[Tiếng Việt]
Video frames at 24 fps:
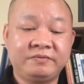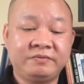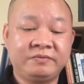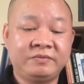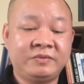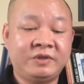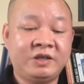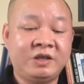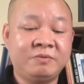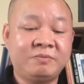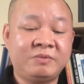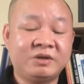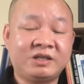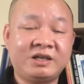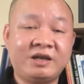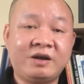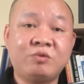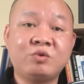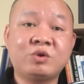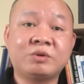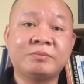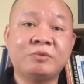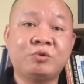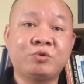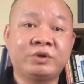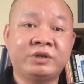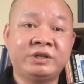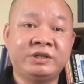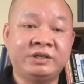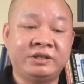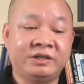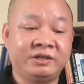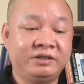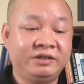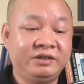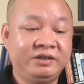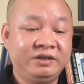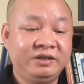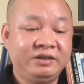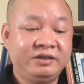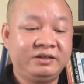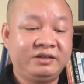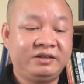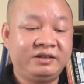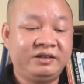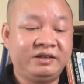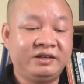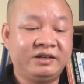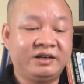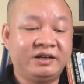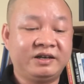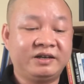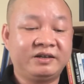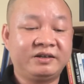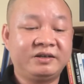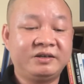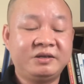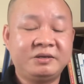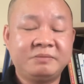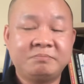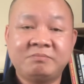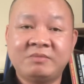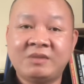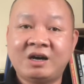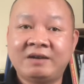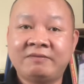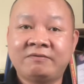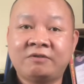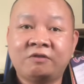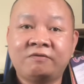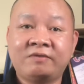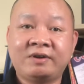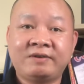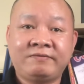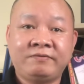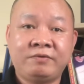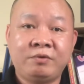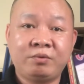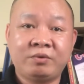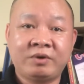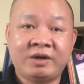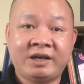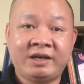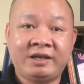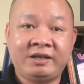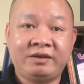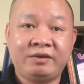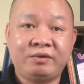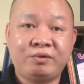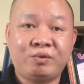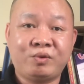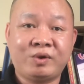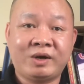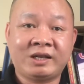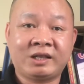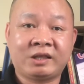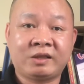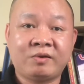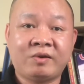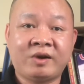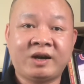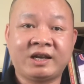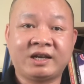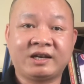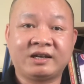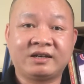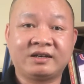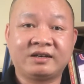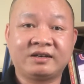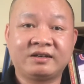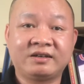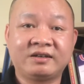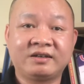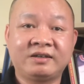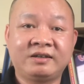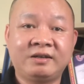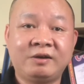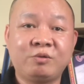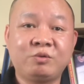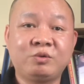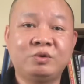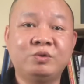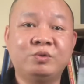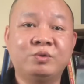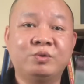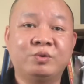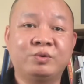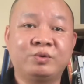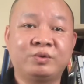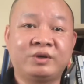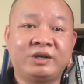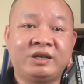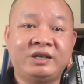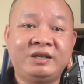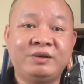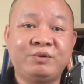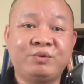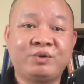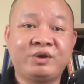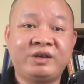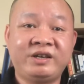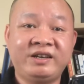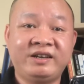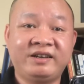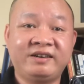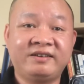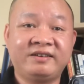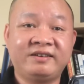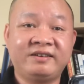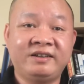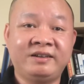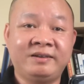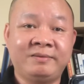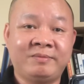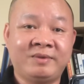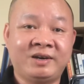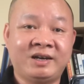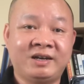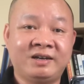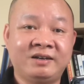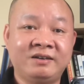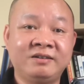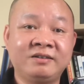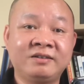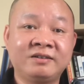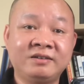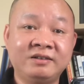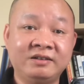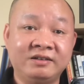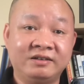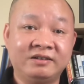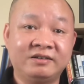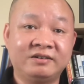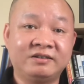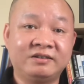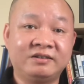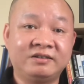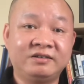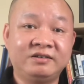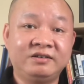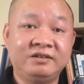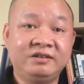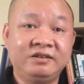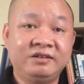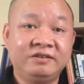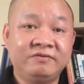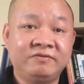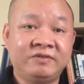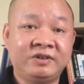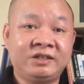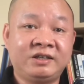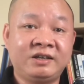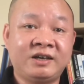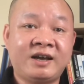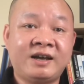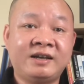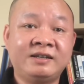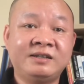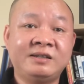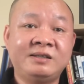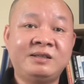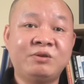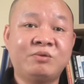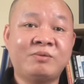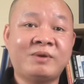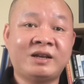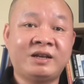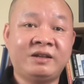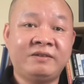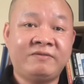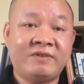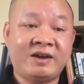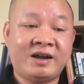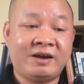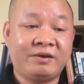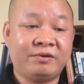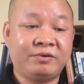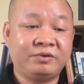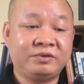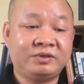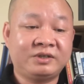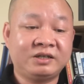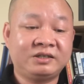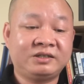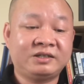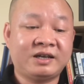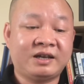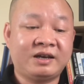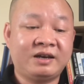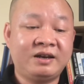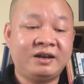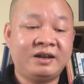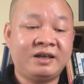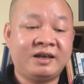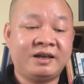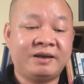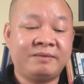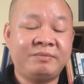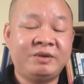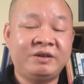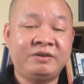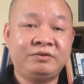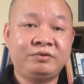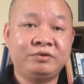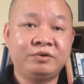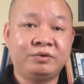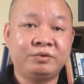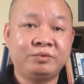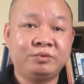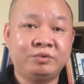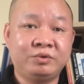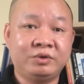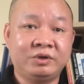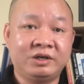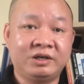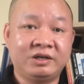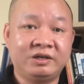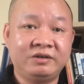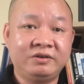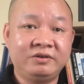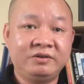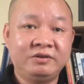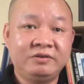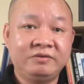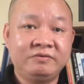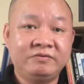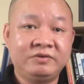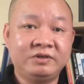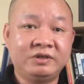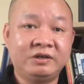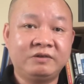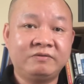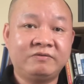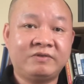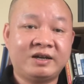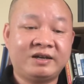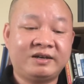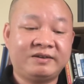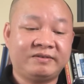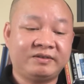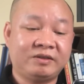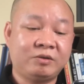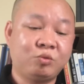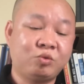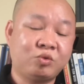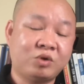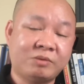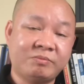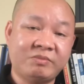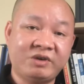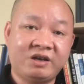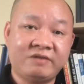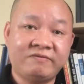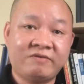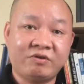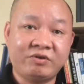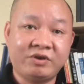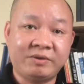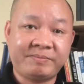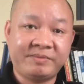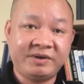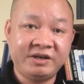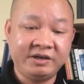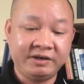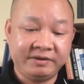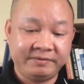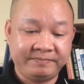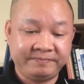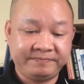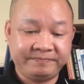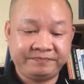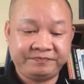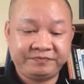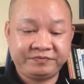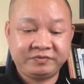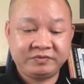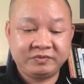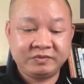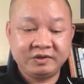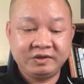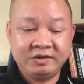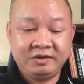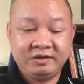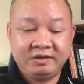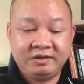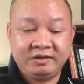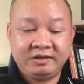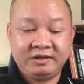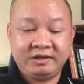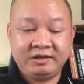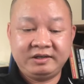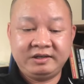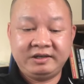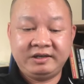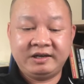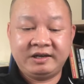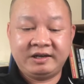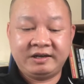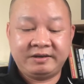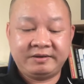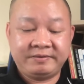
Nếu mà theo luật bầu cử thì à, bạn Võ Văn Phụng này hoàn toàn không đủ cái điều kiện để mà ứng cử vậy thì ai giới thiệu bạn ấy vào chắc chắn là bên chỗ của phường Hương Văn là thông qua mấy cái vòng hiệp thương thế thì uh,